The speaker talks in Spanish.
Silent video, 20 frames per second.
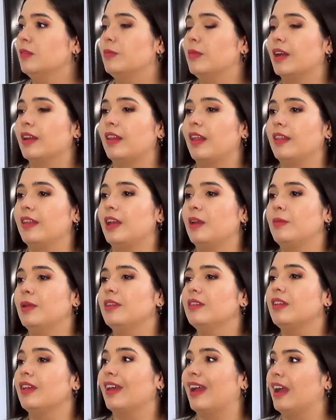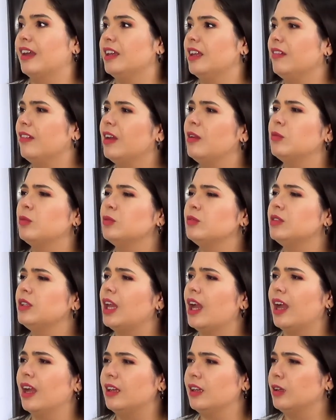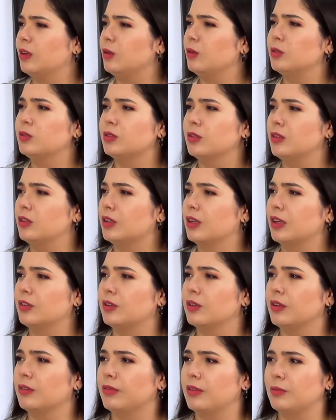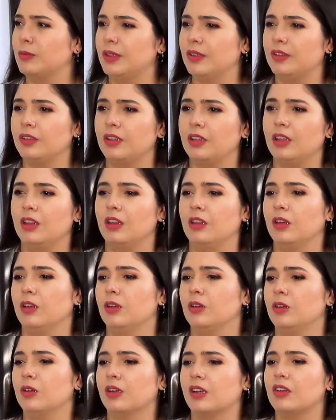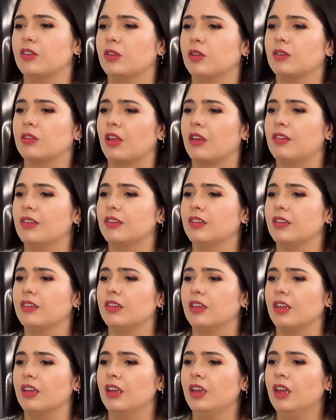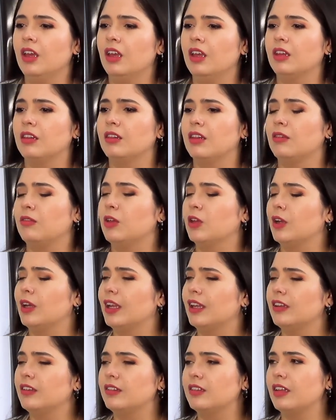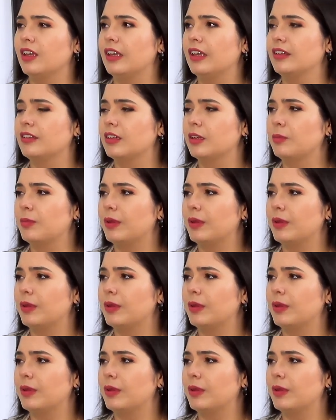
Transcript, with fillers: verdaderamente a nivel mundial, incluso los casos de femicidio, los casos a veces de, violencia que se